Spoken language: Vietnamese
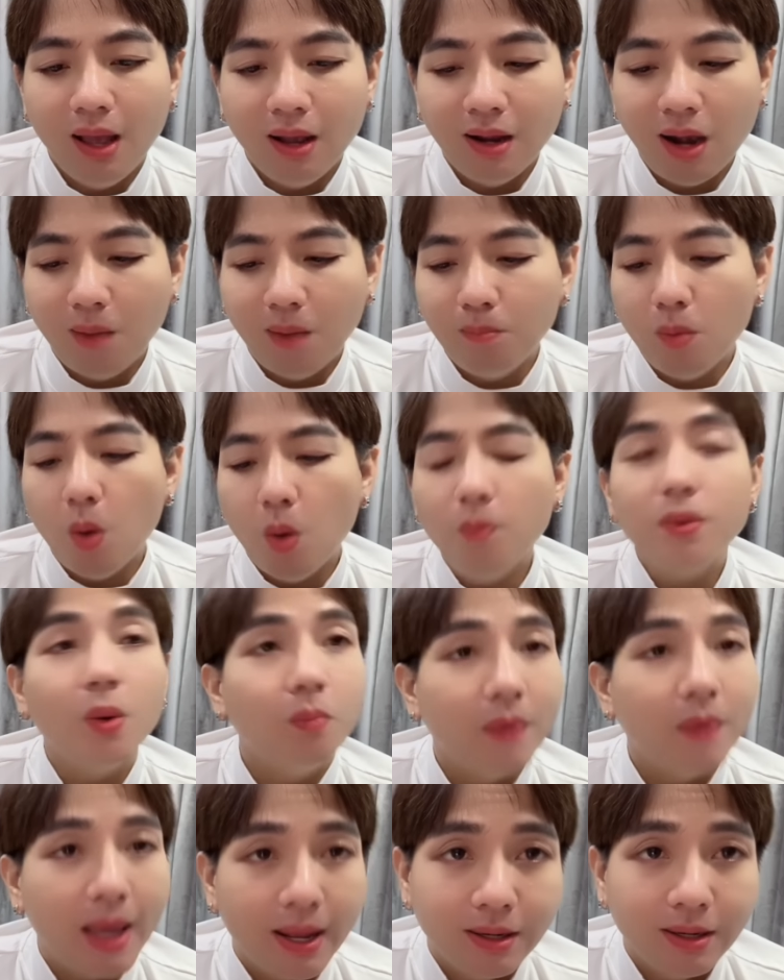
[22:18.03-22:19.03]
gần
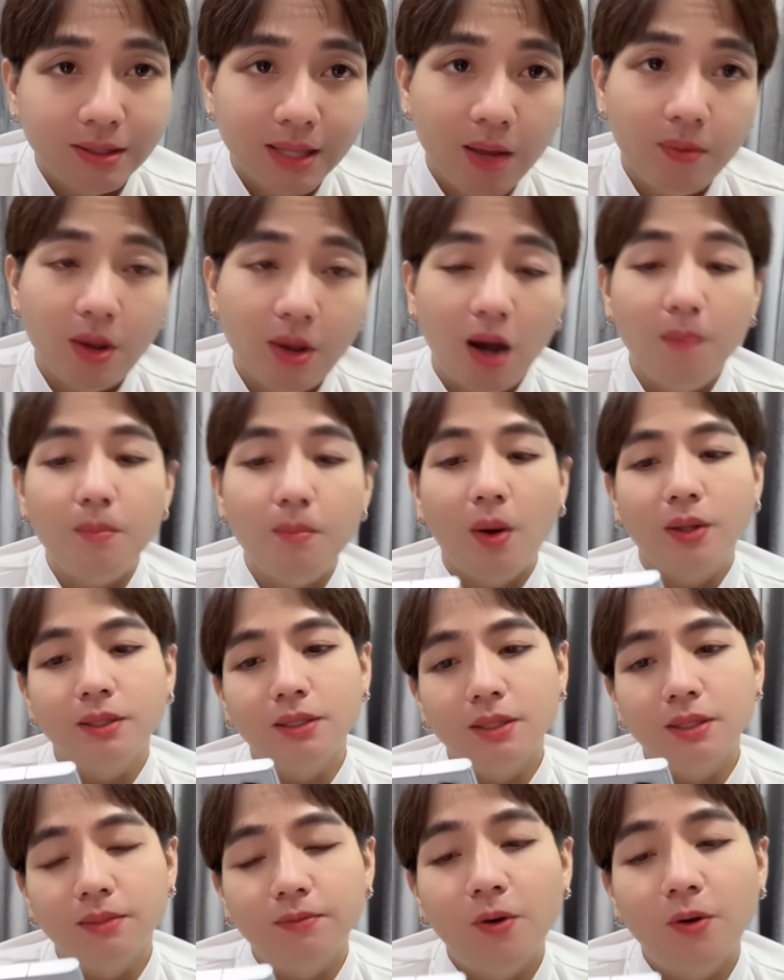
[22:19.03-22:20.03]
40.000 người theo dõi mọi
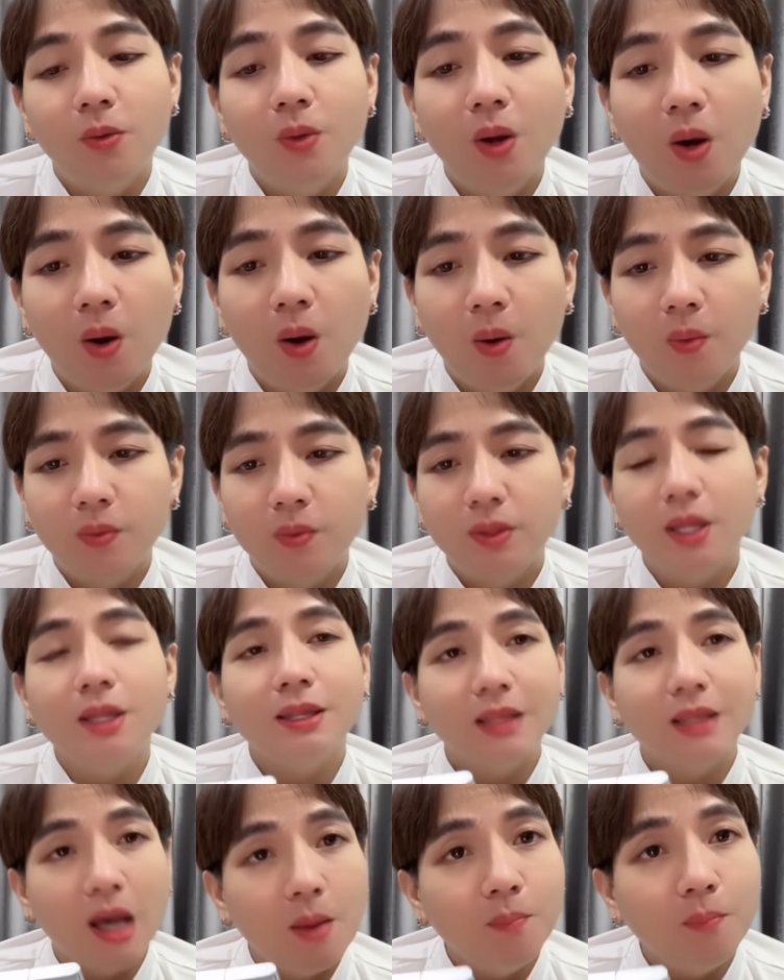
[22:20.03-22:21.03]
người follow
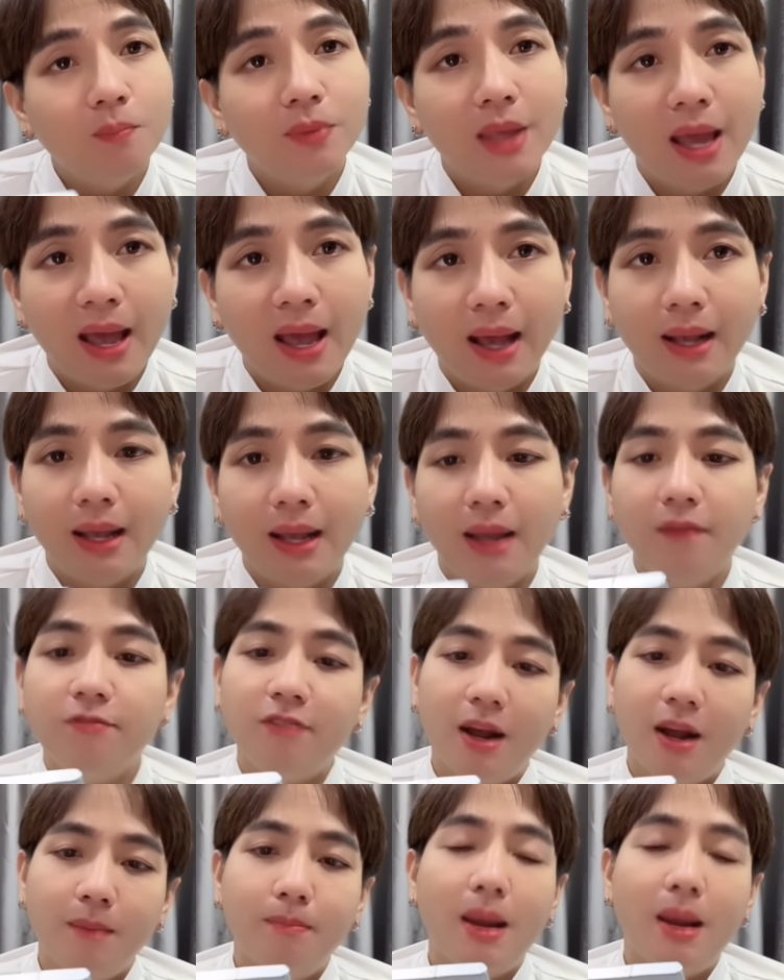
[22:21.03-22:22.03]
tiktok và cái
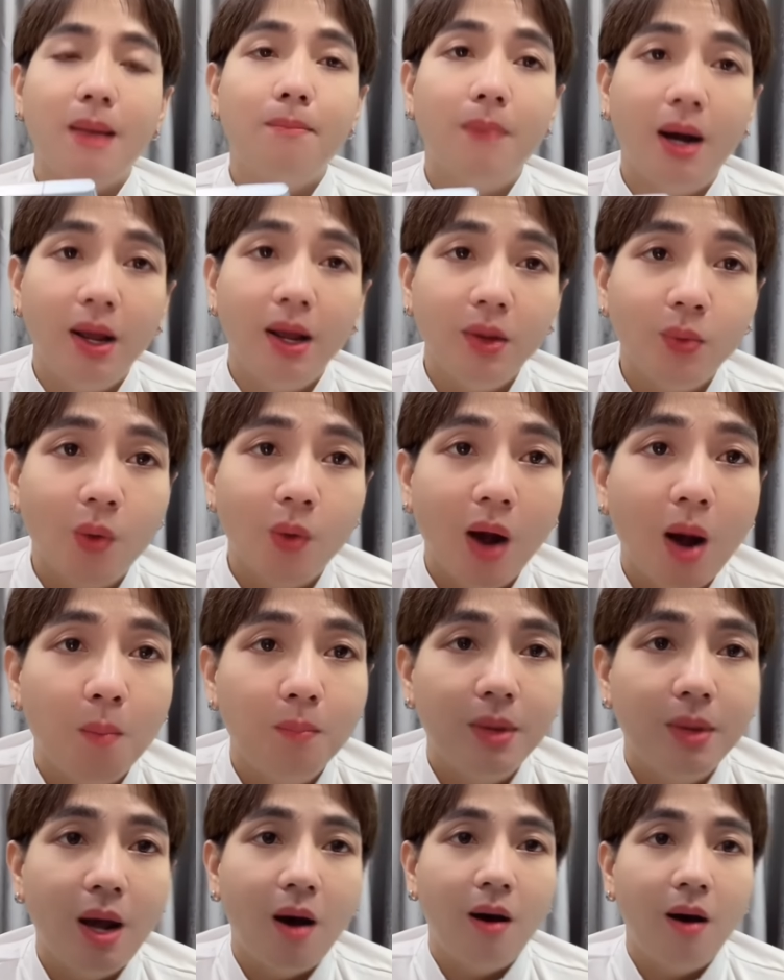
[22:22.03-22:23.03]
fanpage mới của
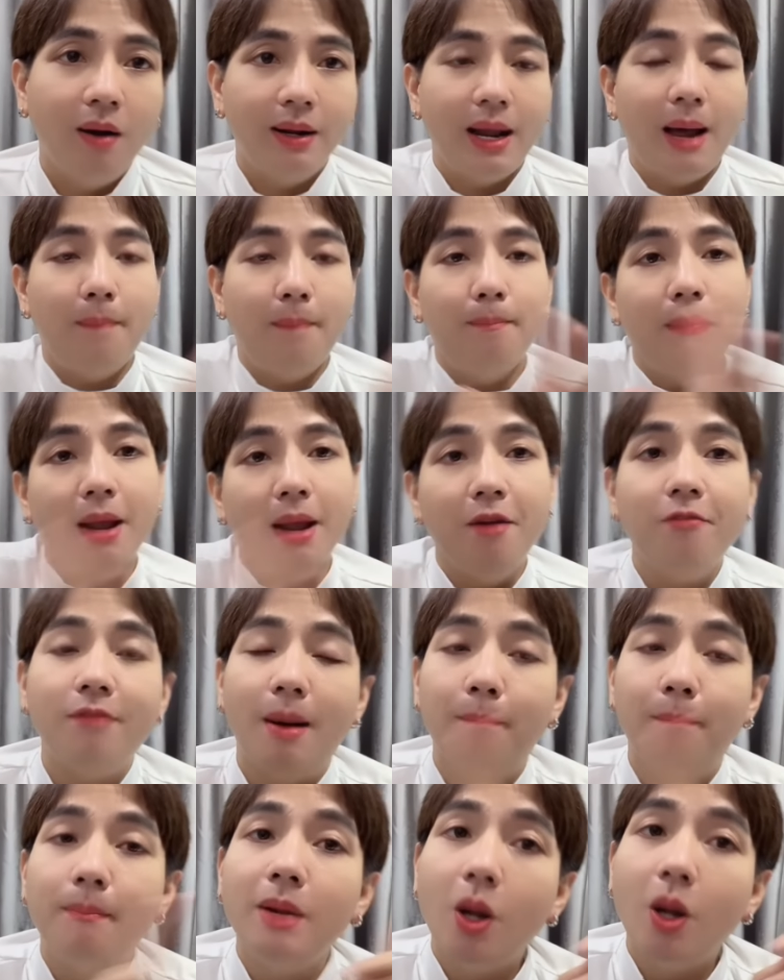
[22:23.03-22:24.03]
hồng loan là mỹ
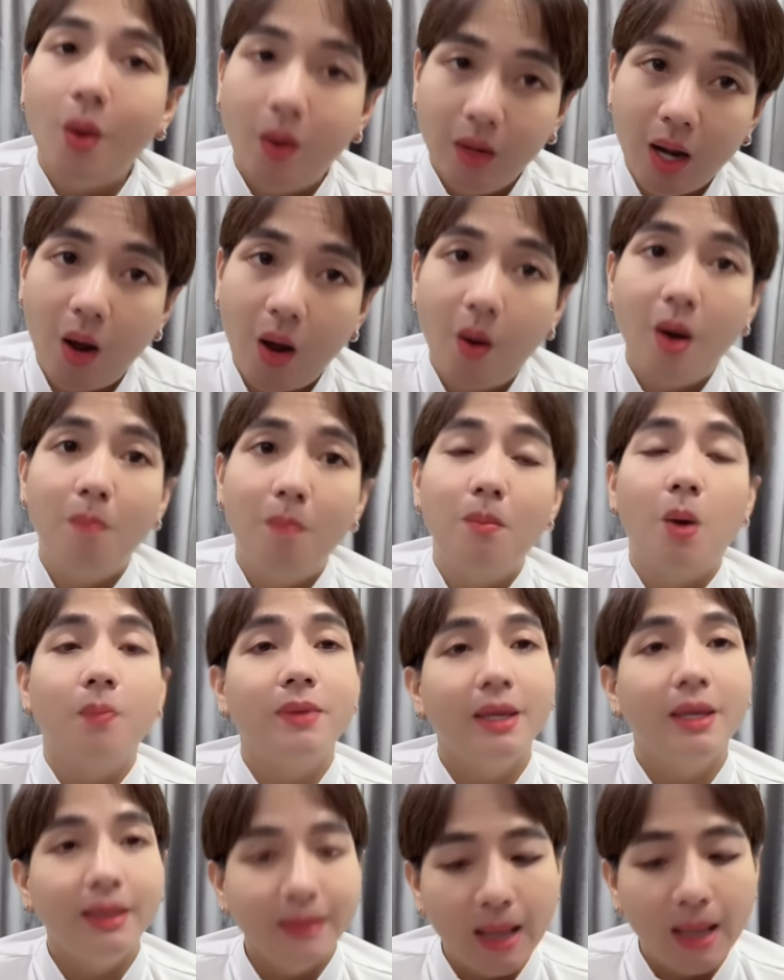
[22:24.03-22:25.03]
phẩm loan loan
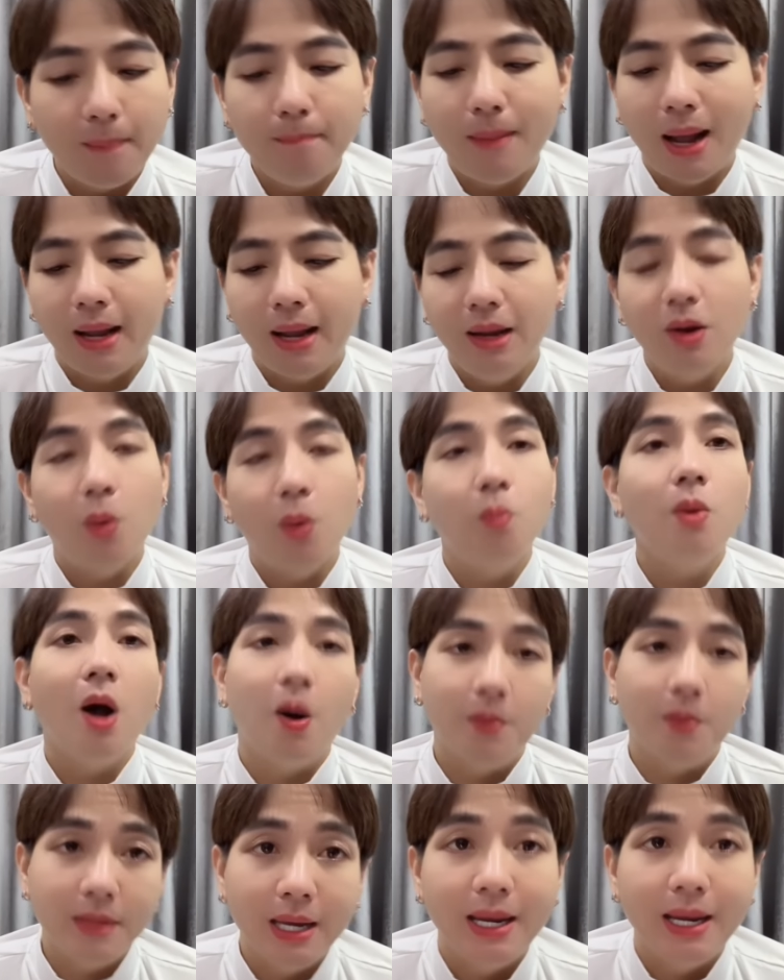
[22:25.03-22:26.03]
1987 ủng
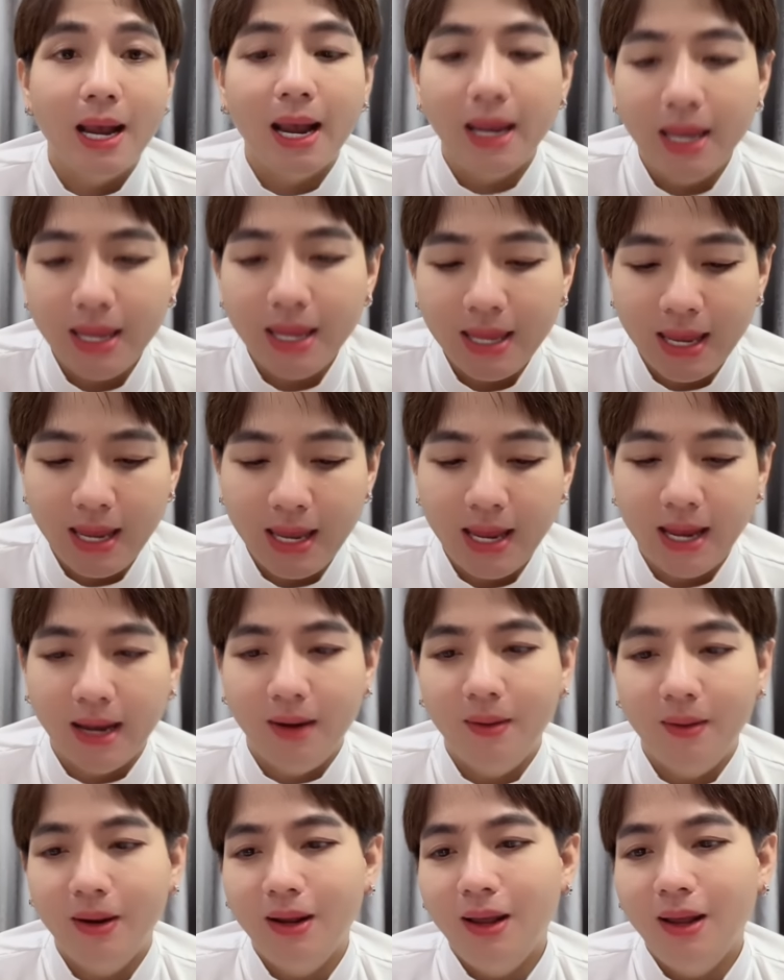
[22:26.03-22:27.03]
hộ chị ấy
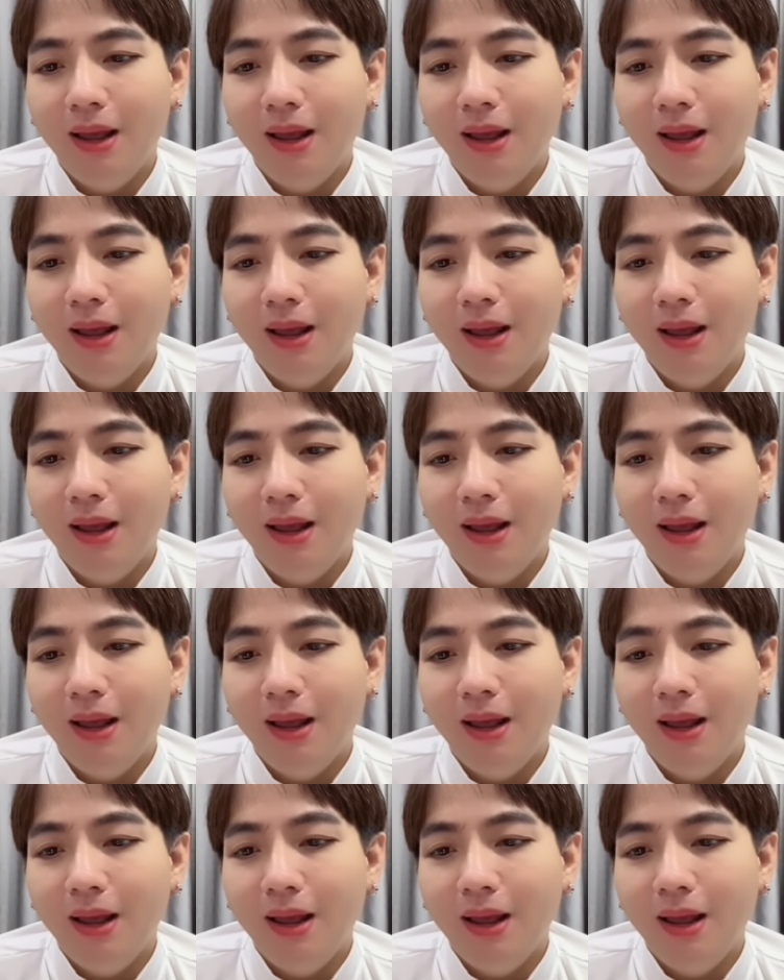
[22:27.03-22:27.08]
nha